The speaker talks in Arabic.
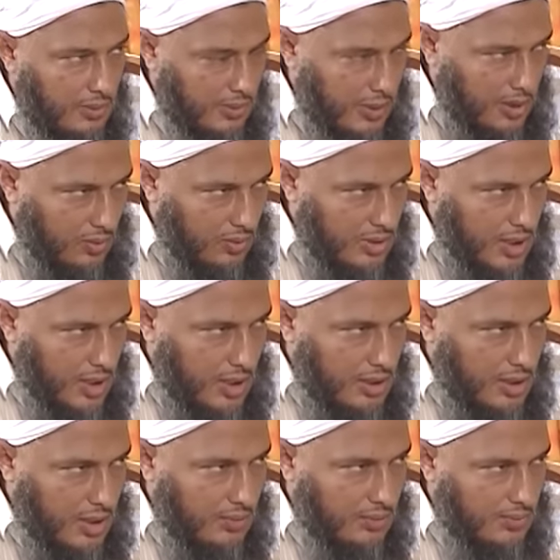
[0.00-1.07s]
فإن قلت
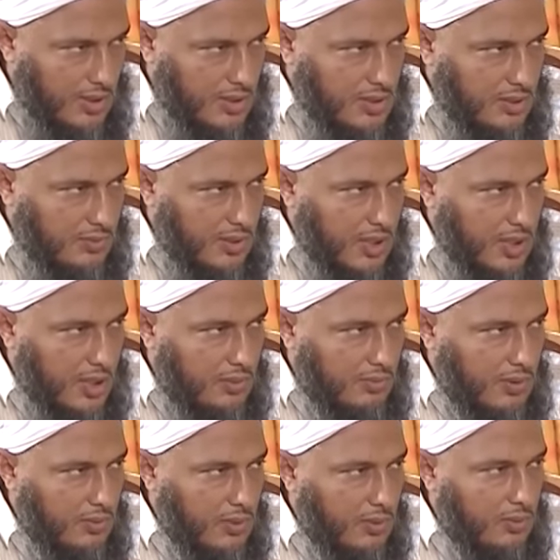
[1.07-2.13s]
أحياء فلست
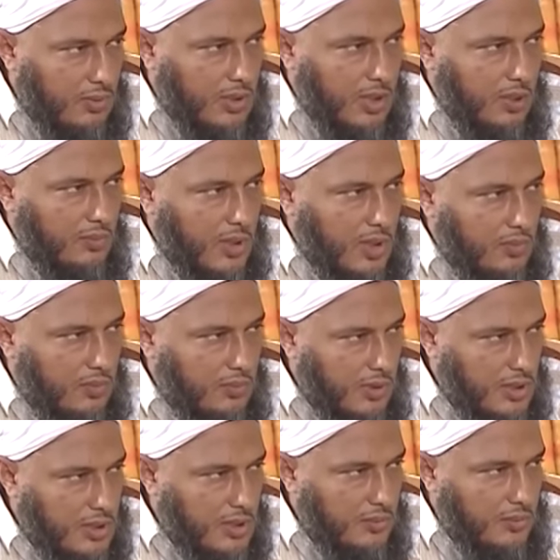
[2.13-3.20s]
بكاذب وإن قلت أموات
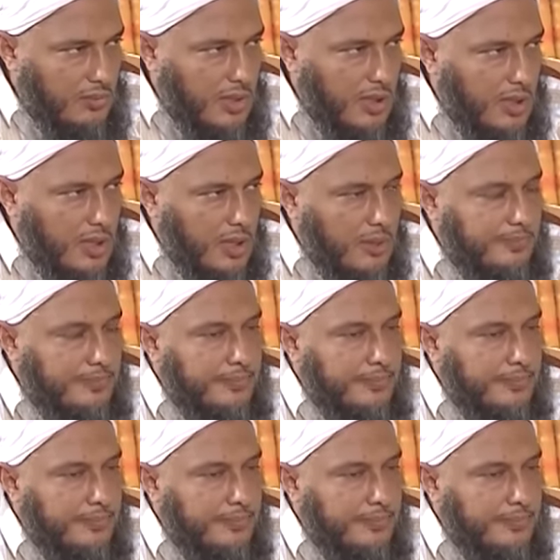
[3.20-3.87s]
فلست مفندا